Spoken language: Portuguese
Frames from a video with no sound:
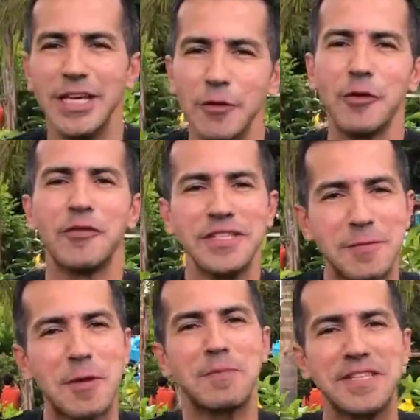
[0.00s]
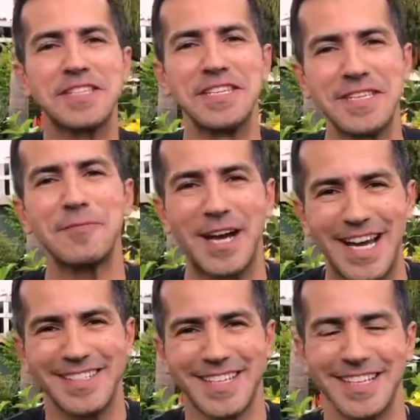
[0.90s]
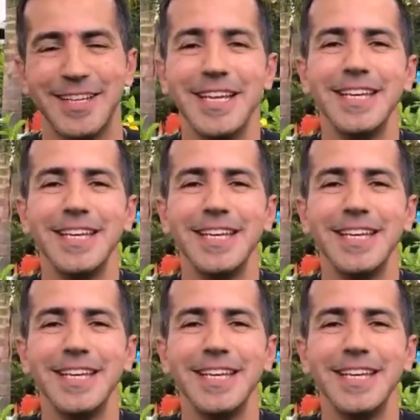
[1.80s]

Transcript: E fui fazer minha pesquisa básica.